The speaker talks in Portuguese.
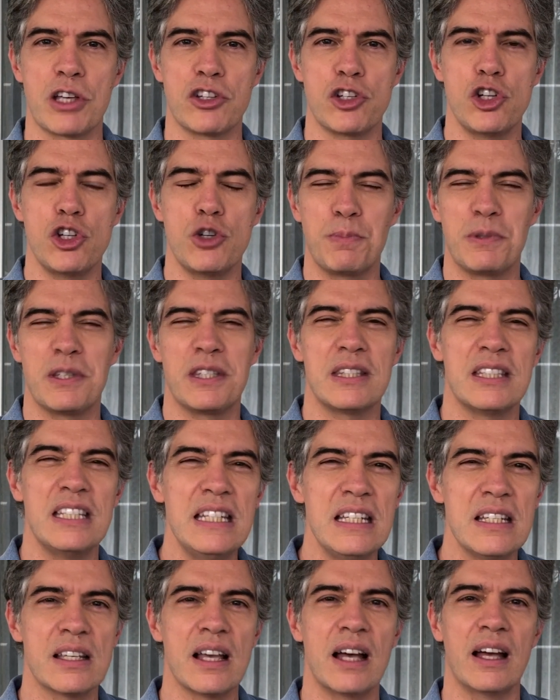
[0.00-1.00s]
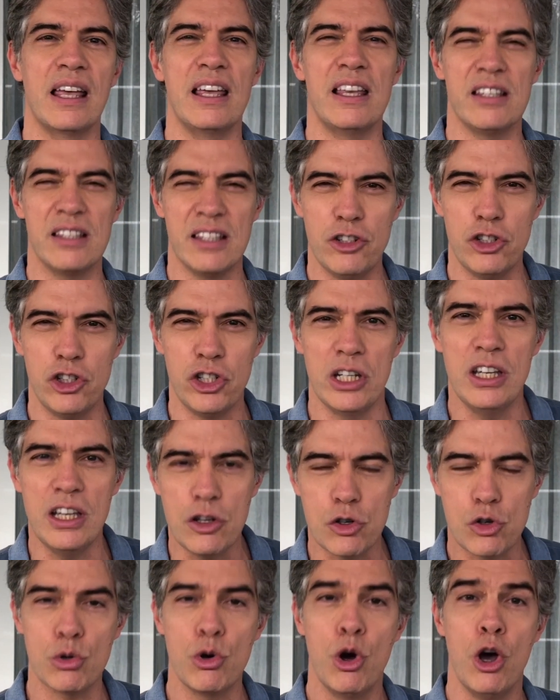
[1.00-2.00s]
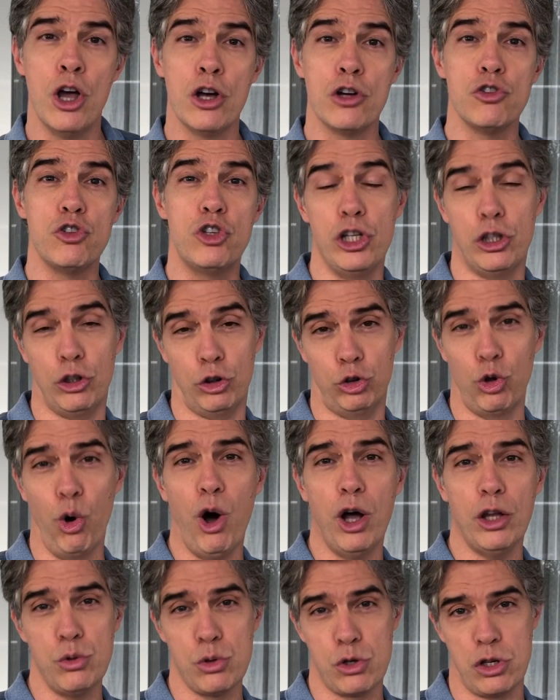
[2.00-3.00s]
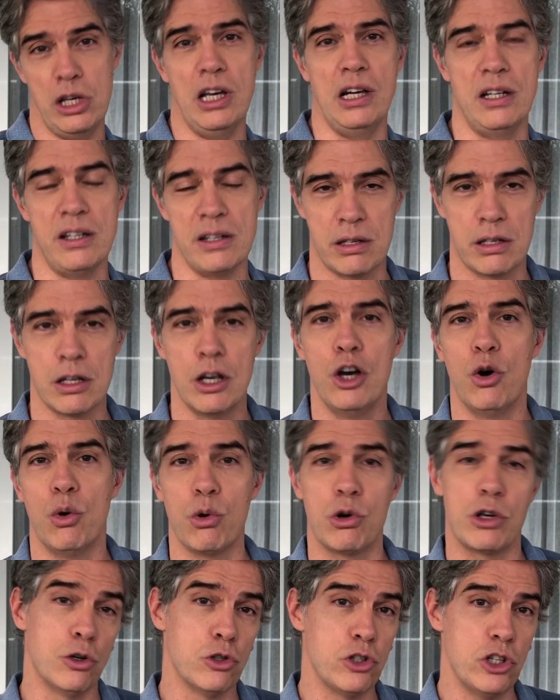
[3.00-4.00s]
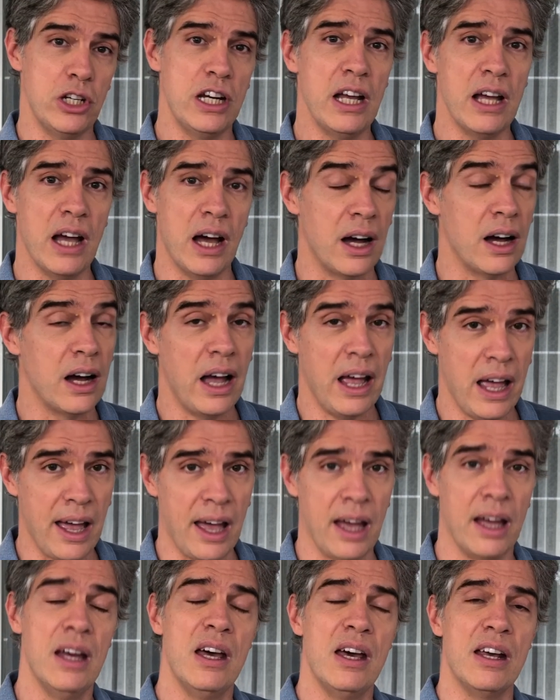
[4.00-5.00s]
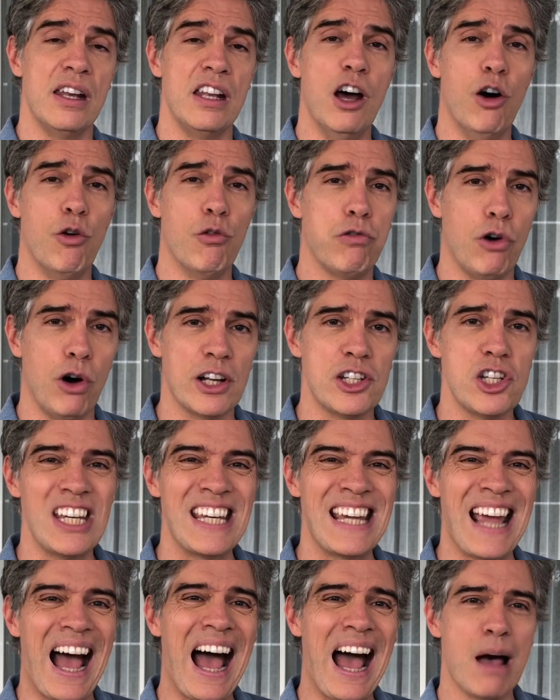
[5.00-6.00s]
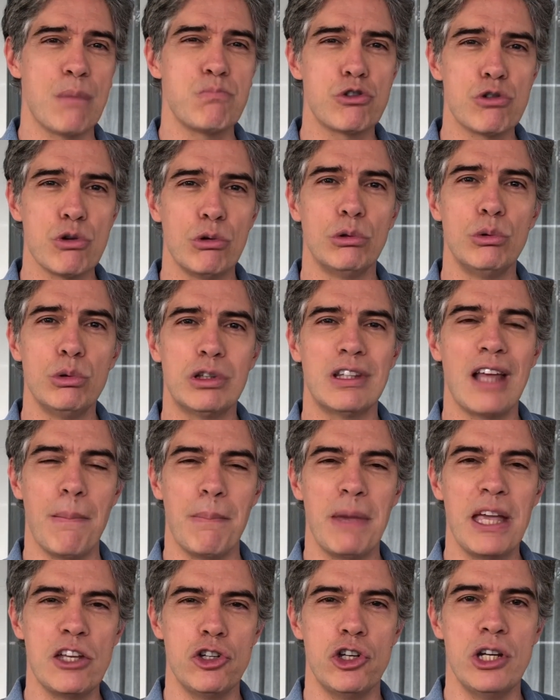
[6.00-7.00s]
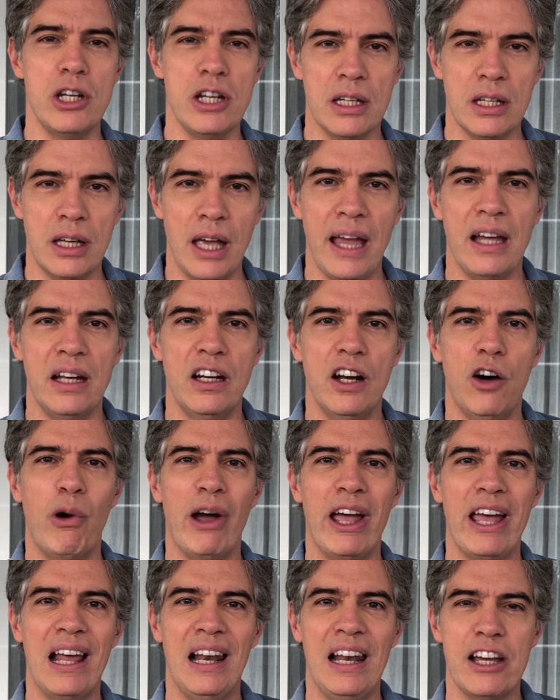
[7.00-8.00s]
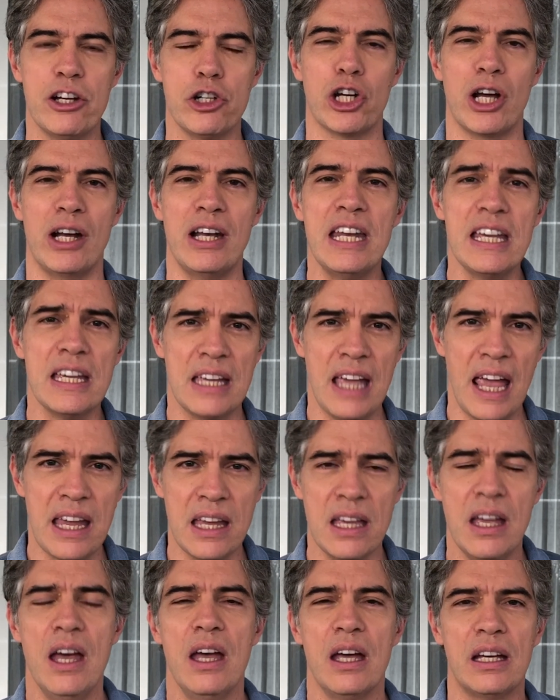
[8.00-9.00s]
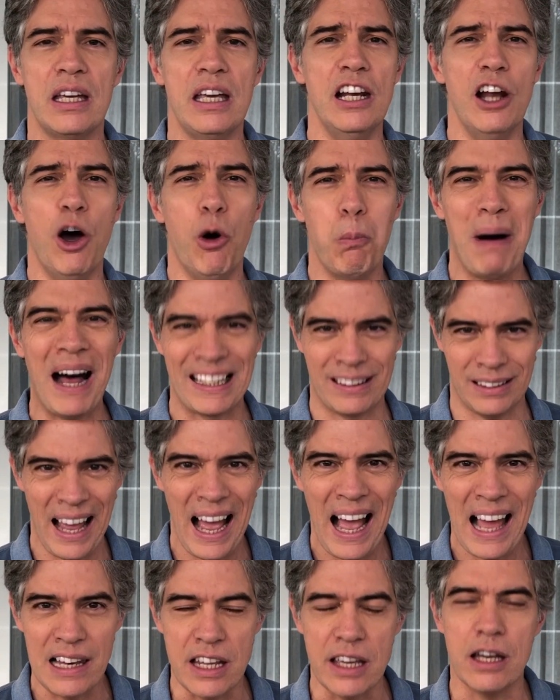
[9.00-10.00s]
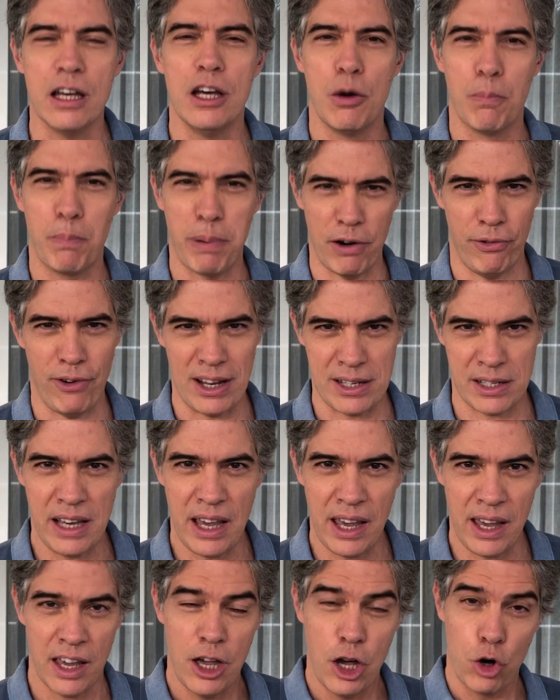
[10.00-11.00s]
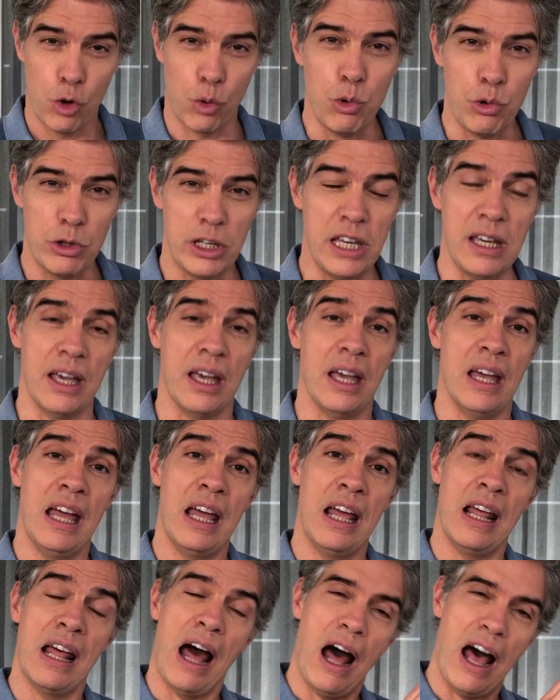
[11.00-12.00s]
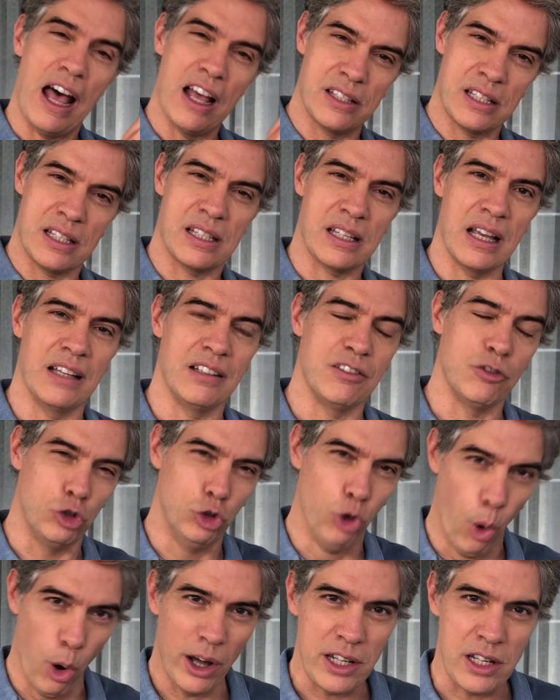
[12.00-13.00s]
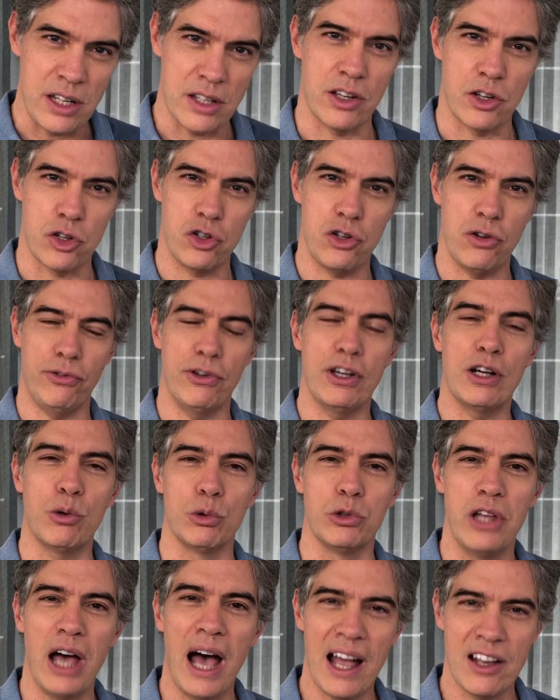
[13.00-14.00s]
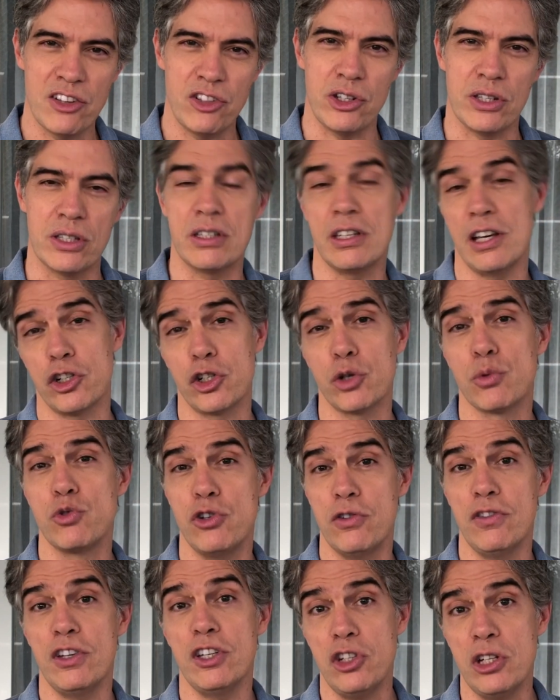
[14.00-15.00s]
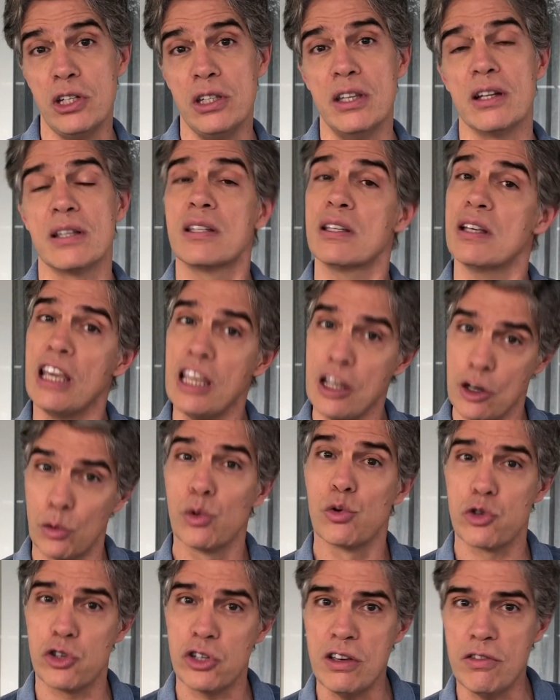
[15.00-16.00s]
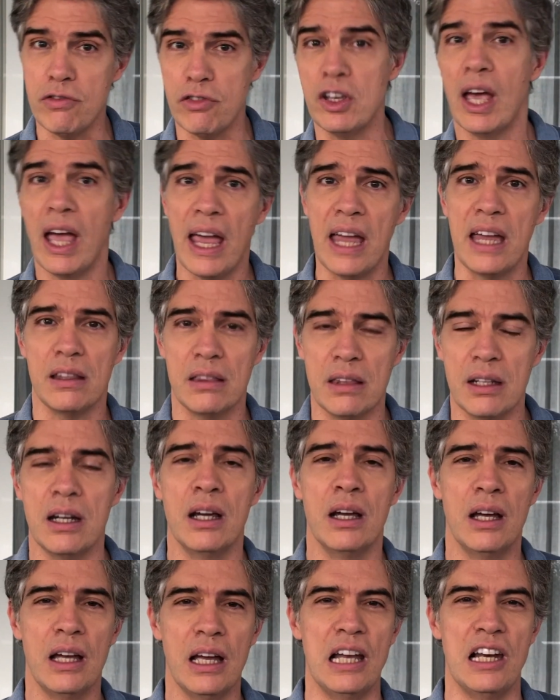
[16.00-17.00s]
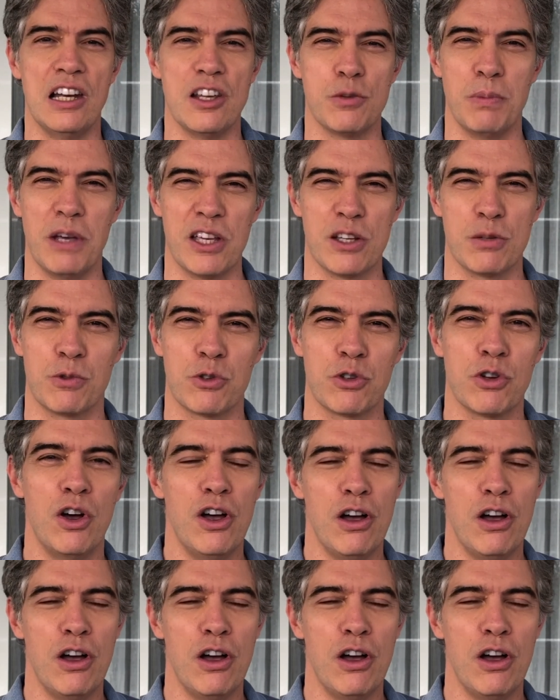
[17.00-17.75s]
A gente precisa exigir isso de todos eles o que eu diria é: não vote em absolutamente ninguém, não reeleja ninguém que não batalhe para fazer com que as dores, as dificuldades sejam divididas, inclusive entre eles mesmos.